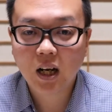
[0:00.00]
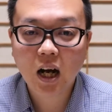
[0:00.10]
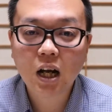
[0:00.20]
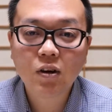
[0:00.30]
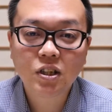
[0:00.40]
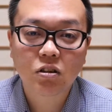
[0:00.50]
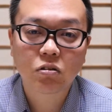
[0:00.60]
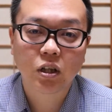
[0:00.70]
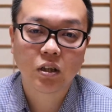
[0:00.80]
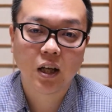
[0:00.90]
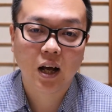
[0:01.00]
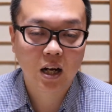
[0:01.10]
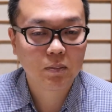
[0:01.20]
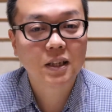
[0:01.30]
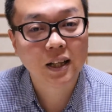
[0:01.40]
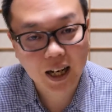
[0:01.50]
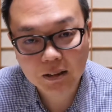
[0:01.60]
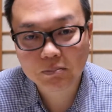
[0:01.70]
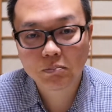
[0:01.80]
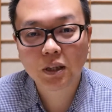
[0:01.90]
表してる時ってありません
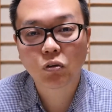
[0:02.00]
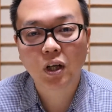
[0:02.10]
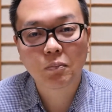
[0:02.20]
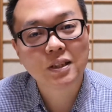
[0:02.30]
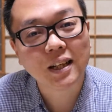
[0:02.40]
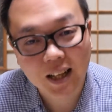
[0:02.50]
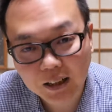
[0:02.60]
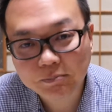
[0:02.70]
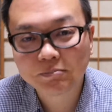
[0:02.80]
か見たことありませんか